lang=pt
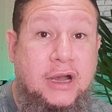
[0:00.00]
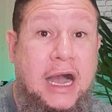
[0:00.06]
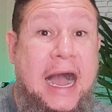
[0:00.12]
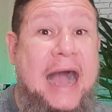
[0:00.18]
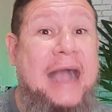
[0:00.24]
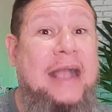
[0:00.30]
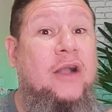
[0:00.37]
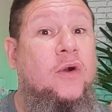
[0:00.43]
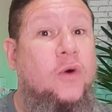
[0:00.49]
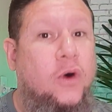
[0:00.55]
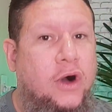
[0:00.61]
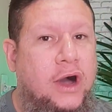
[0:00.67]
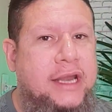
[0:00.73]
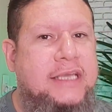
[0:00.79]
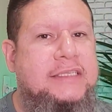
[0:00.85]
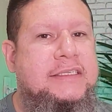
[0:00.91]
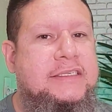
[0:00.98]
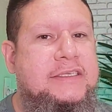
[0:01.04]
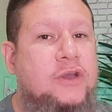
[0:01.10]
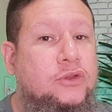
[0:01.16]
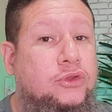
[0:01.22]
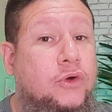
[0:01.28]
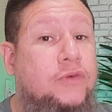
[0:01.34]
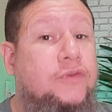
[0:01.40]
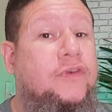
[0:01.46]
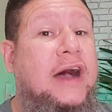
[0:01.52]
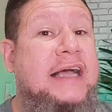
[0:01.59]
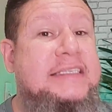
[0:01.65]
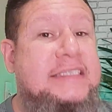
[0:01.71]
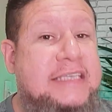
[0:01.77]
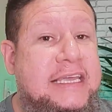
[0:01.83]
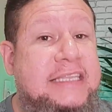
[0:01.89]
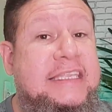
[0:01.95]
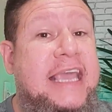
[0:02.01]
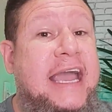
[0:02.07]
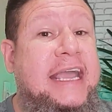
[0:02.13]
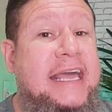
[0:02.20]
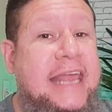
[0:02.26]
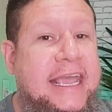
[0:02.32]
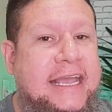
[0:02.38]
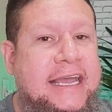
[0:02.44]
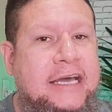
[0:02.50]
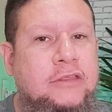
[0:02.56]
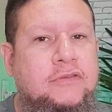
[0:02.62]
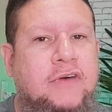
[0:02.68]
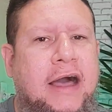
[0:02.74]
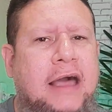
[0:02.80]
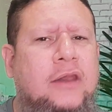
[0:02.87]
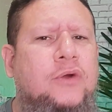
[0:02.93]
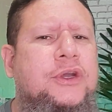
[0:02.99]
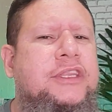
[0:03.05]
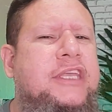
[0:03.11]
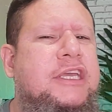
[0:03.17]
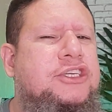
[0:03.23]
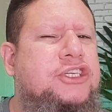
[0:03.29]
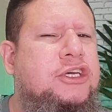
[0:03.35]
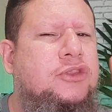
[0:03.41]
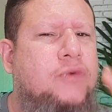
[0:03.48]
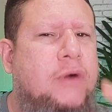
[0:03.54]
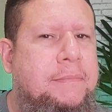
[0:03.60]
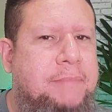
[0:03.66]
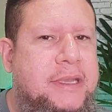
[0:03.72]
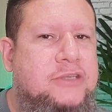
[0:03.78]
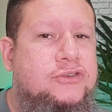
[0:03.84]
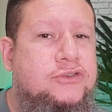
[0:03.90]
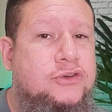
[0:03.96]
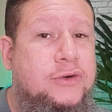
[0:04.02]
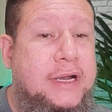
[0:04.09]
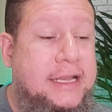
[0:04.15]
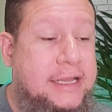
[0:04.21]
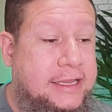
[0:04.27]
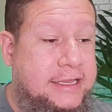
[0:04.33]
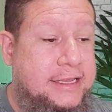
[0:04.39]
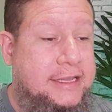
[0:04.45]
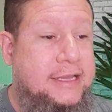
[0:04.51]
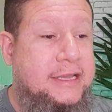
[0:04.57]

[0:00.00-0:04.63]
Agora sim eu estou fazendo e agregando valor e deixando uma pessoa